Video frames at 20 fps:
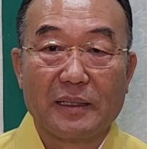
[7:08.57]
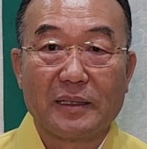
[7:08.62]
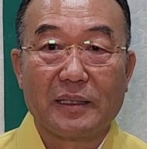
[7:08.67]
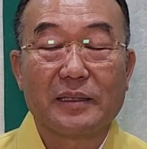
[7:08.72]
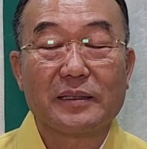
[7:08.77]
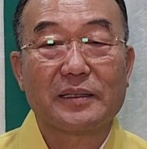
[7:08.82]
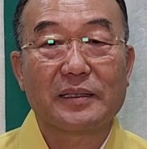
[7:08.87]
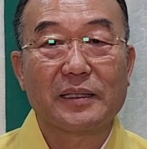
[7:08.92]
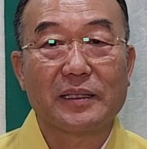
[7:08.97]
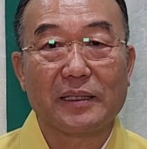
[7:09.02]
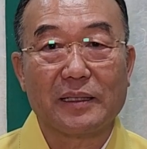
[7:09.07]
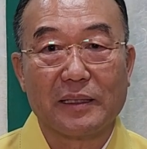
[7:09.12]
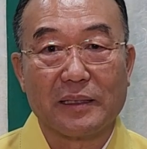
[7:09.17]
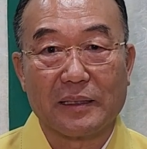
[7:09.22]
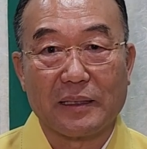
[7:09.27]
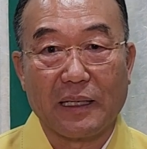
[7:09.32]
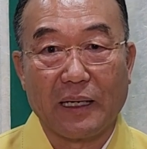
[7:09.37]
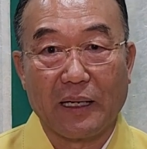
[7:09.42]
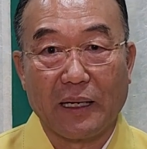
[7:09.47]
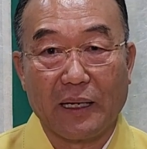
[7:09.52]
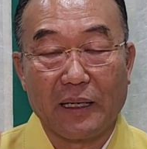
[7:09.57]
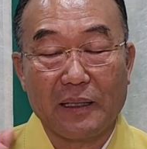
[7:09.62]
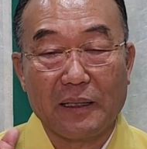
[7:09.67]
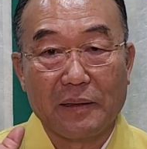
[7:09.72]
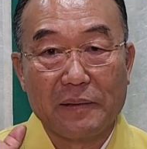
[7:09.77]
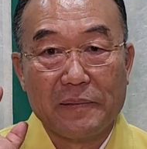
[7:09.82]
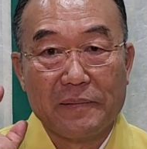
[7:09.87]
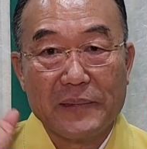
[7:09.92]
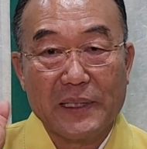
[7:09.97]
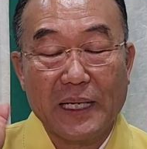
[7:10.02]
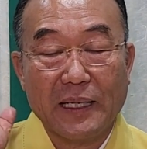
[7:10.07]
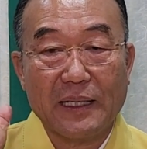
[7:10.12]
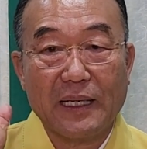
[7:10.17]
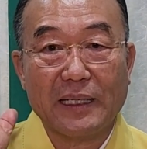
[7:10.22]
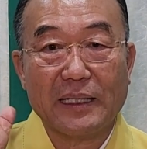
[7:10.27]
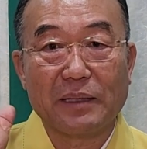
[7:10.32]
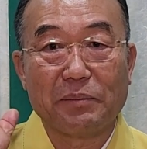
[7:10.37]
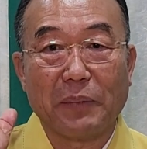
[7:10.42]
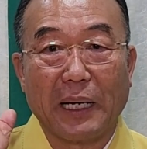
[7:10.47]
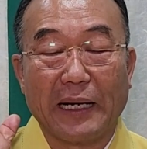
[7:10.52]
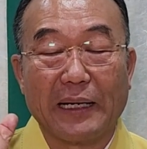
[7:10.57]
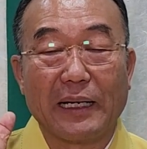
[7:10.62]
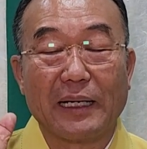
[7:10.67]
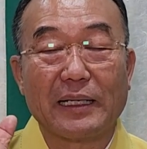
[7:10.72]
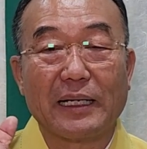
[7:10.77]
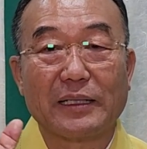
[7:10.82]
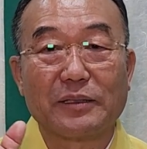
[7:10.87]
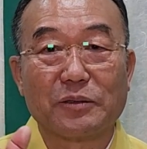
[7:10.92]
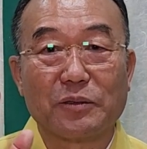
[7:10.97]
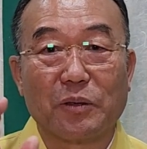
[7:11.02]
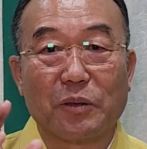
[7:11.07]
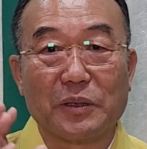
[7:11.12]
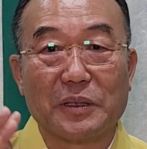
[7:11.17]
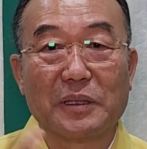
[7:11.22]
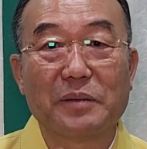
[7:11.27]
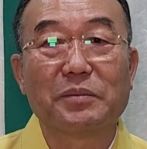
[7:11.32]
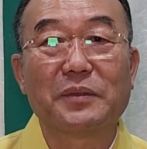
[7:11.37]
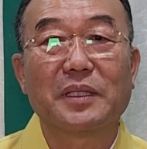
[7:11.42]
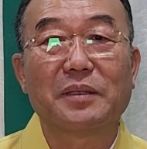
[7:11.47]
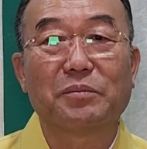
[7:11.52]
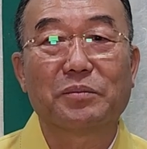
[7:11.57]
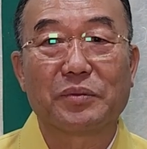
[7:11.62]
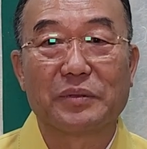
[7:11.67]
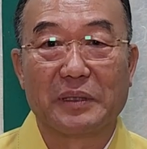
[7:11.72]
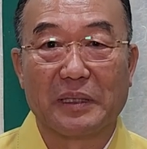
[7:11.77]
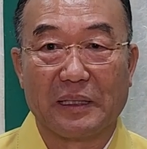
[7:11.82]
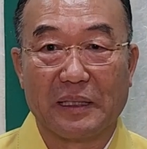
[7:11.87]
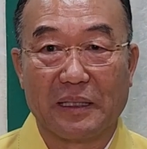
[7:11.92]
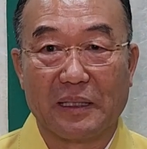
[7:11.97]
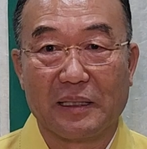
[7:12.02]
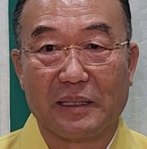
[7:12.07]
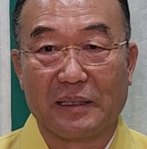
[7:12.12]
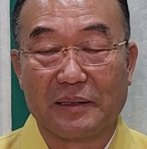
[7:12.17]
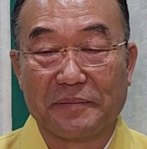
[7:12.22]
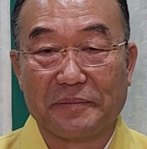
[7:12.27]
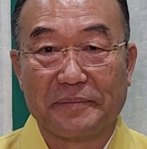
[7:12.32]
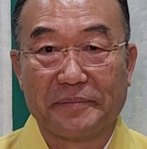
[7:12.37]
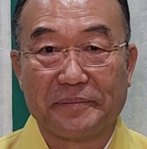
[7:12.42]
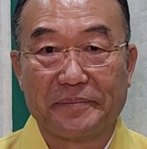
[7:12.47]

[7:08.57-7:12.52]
특히 이렇게 생각이 많아가지고 힘든 분들,